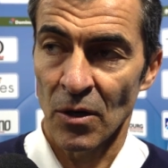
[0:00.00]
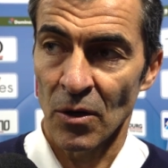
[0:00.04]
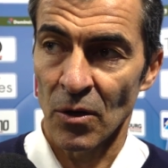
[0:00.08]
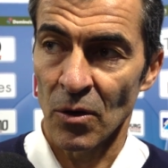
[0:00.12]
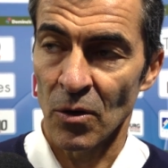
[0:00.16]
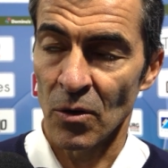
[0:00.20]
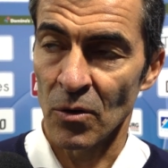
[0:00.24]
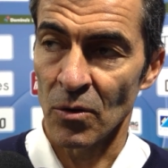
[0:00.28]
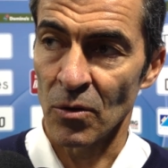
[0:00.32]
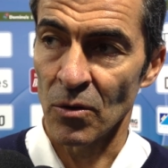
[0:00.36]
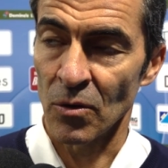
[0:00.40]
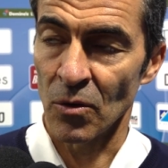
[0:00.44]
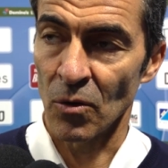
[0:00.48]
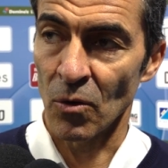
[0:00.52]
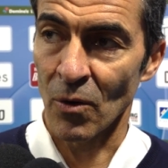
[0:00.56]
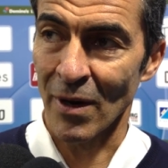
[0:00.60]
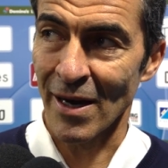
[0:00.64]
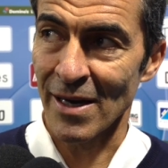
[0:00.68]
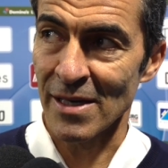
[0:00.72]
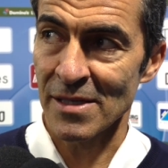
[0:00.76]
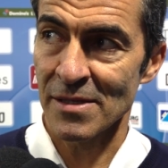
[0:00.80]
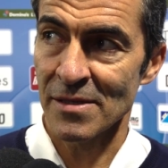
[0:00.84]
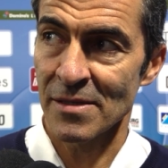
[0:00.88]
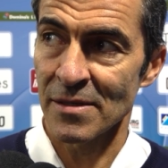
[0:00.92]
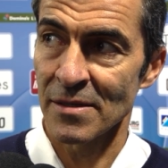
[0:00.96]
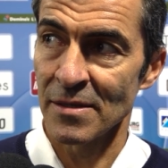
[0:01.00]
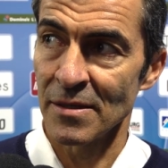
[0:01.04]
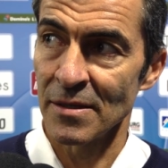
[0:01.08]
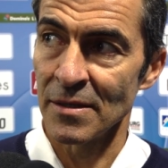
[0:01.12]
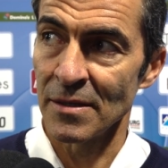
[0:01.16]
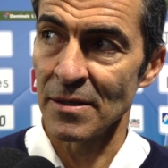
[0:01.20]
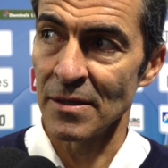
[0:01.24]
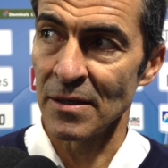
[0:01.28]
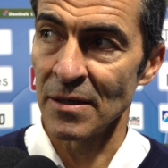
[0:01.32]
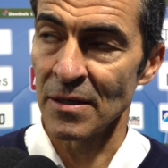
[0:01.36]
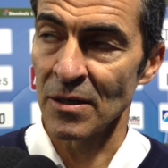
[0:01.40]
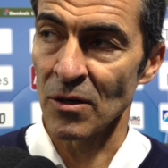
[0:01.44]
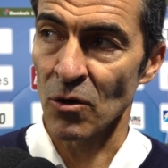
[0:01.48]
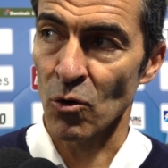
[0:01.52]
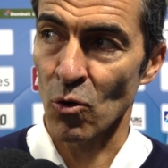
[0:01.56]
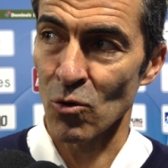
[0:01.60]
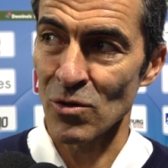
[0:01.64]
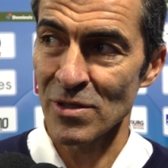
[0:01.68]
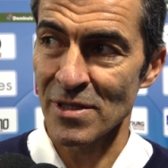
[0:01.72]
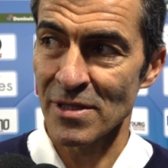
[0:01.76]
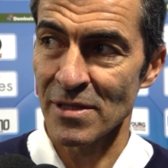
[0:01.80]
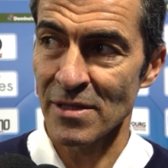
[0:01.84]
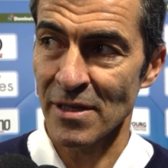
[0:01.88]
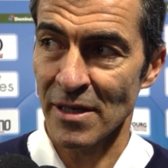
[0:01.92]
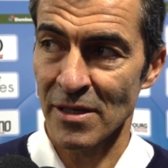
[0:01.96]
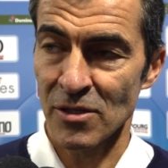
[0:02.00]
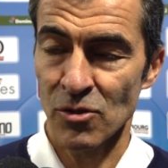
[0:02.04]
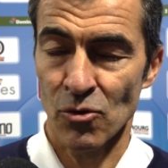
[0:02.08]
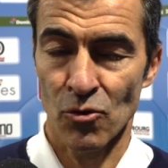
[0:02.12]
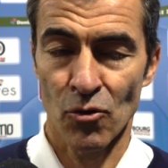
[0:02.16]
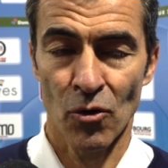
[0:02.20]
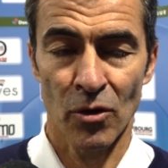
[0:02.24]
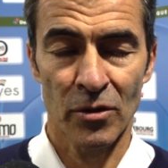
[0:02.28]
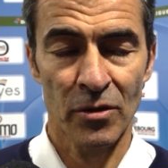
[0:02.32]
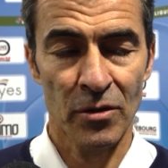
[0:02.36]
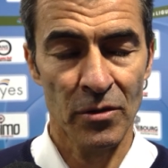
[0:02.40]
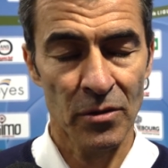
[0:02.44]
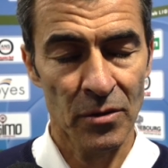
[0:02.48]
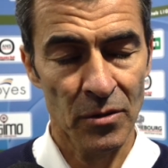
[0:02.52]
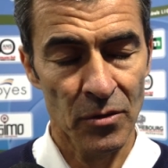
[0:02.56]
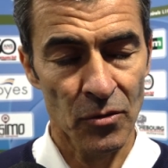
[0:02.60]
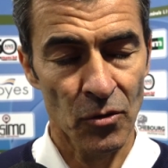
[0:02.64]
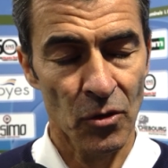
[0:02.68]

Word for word: on, reste euh, concentré sur notre,